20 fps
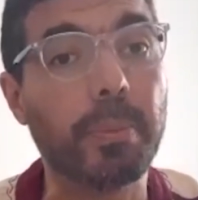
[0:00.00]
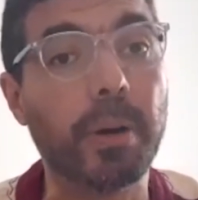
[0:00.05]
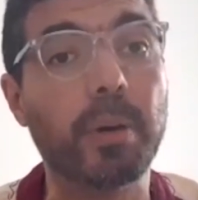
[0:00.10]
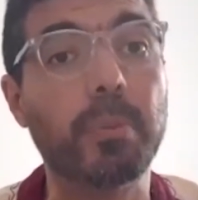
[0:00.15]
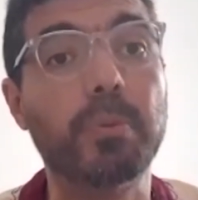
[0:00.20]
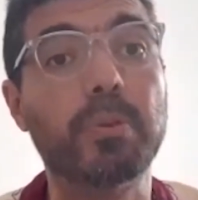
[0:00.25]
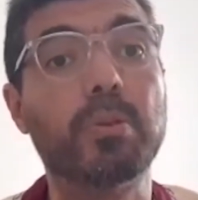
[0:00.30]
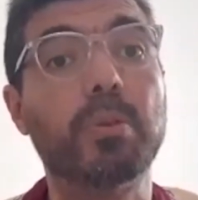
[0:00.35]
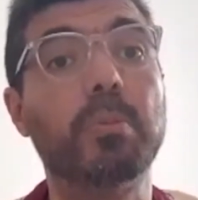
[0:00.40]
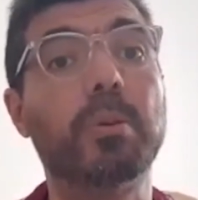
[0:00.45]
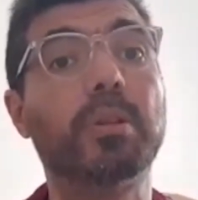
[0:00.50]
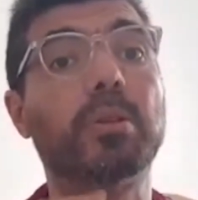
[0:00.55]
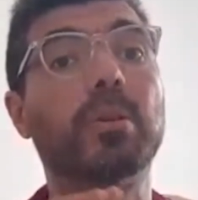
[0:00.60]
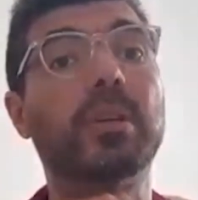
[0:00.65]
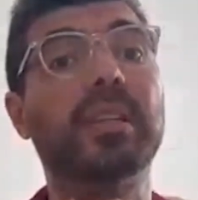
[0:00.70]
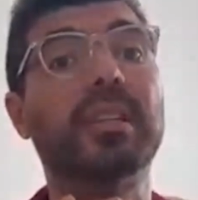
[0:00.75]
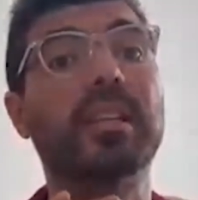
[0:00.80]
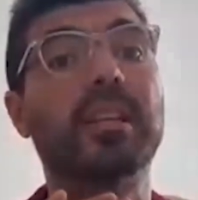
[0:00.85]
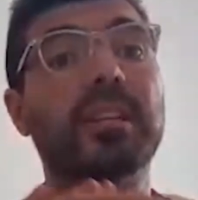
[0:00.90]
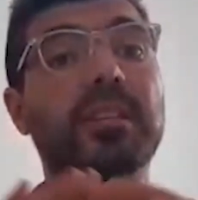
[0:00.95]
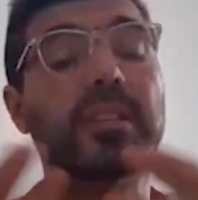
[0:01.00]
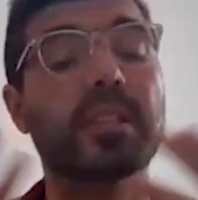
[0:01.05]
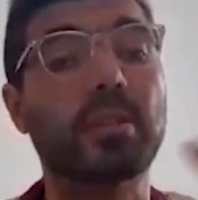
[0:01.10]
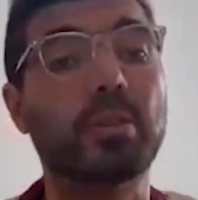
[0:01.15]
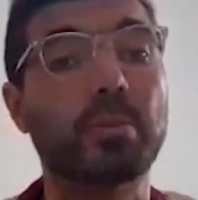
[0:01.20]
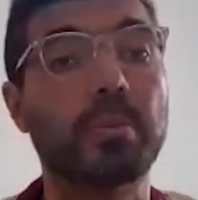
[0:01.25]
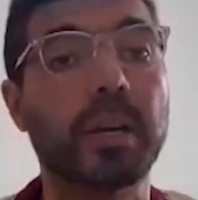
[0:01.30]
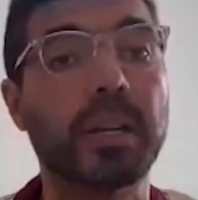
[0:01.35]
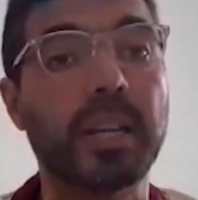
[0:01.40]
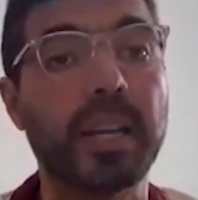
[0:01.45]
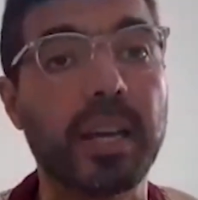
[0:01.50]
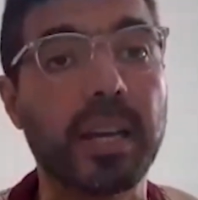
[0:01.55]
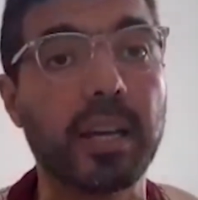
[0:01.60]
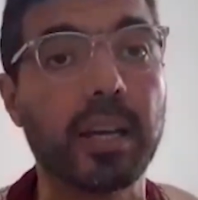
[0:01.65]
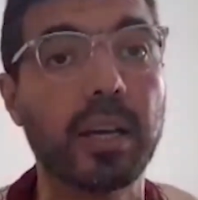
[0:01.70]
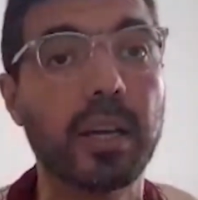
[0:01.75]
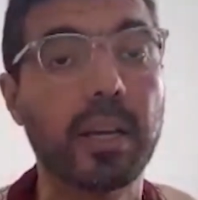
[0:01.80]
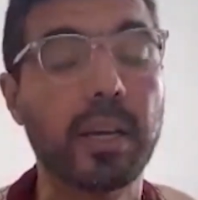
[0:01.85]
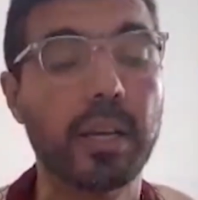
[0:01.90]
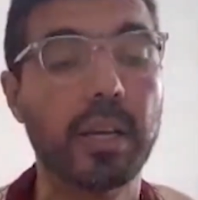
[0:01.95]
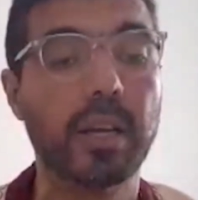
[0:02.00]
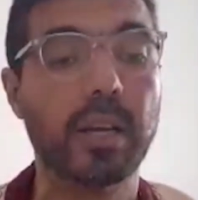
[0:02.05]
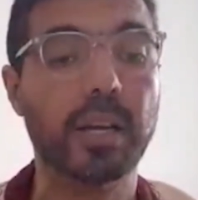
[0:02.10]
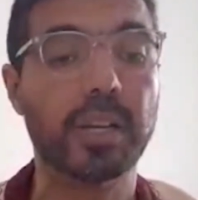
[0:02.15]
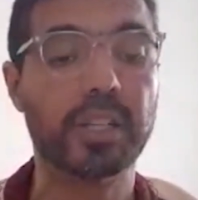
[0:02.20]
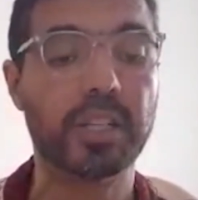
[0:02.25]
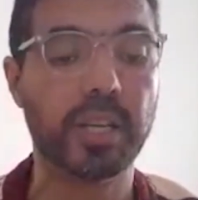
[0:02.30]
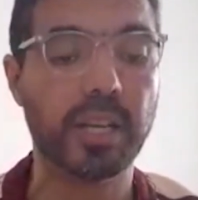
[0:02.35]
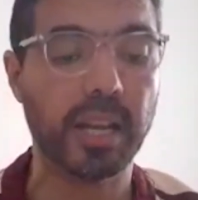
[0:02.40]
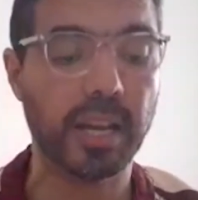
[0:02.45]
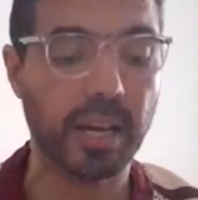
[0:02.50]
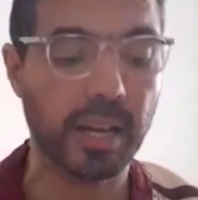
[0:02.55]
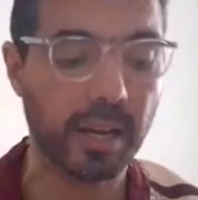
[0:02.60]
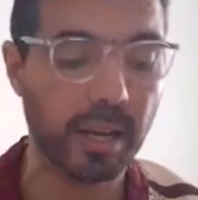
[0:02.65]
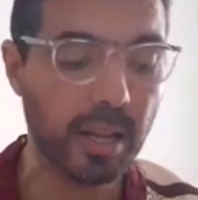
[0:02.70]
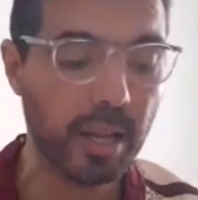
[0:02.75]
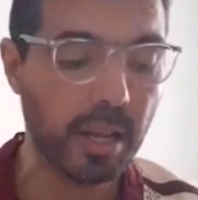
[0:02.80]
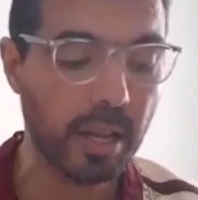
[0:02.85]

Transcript: pas aux musulmans de les délaisser d'une manière euh, générale.